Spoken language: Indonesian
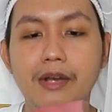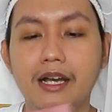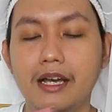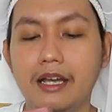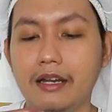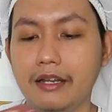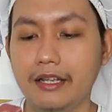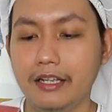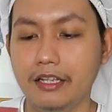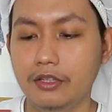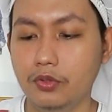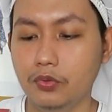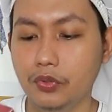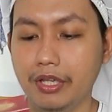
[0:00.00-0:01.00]
Bakara yang
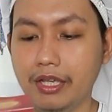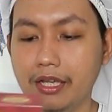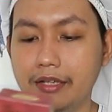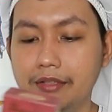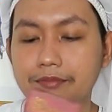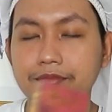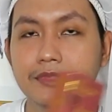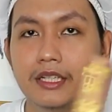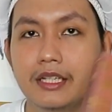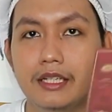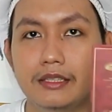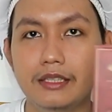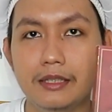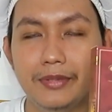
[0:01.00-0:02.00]
itu ya.
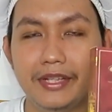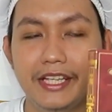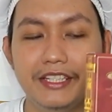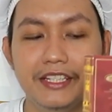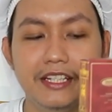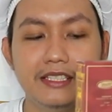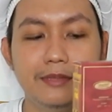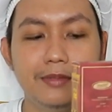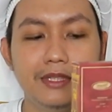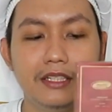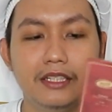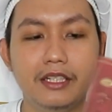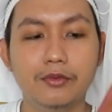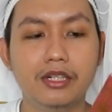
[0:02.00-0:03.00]
Dan packagingnya
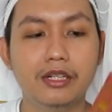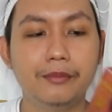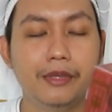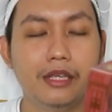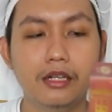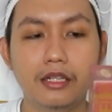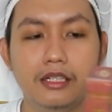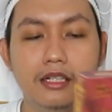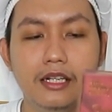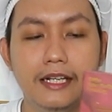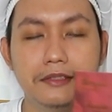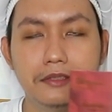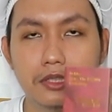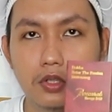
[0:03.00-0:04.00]
seperti ini warna merah
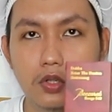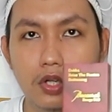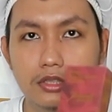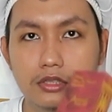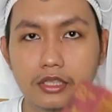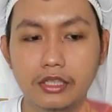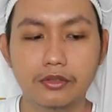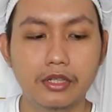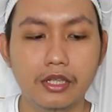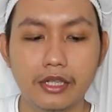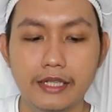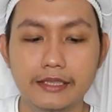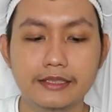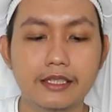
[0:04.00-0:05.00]
dengan gold gitu ya
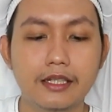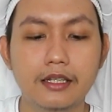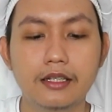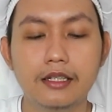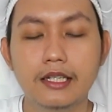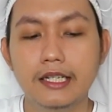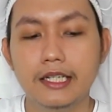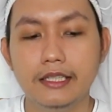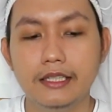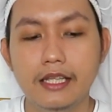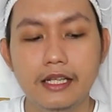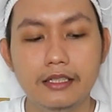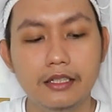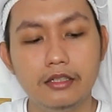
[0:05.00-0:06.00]
guys.
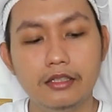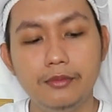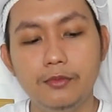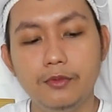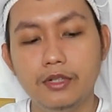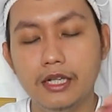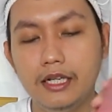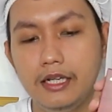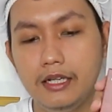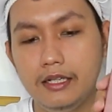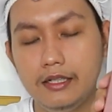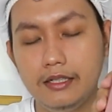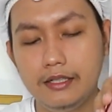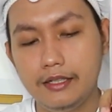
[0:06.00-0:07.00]
Dan kalau dibuka
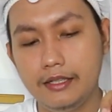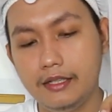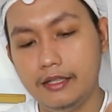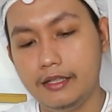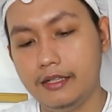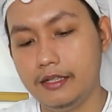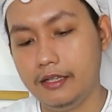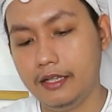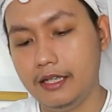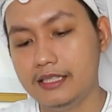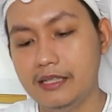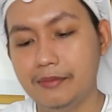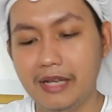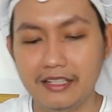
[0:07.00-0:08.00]

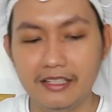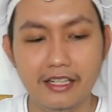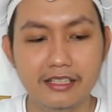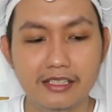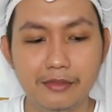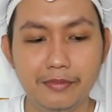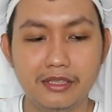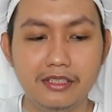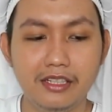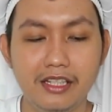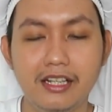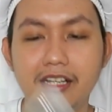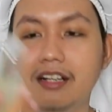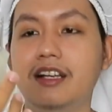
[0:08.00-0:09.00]
ya sama aja
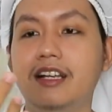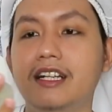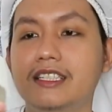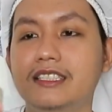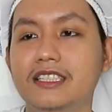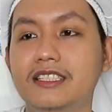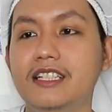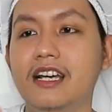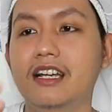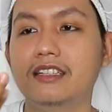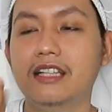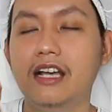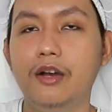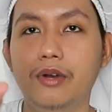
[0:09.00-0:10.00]
seperti yang si
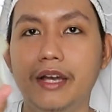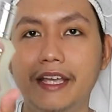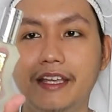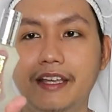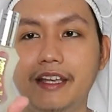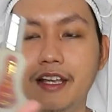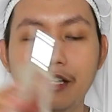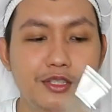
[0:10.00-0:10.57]
Jahat Hawaii.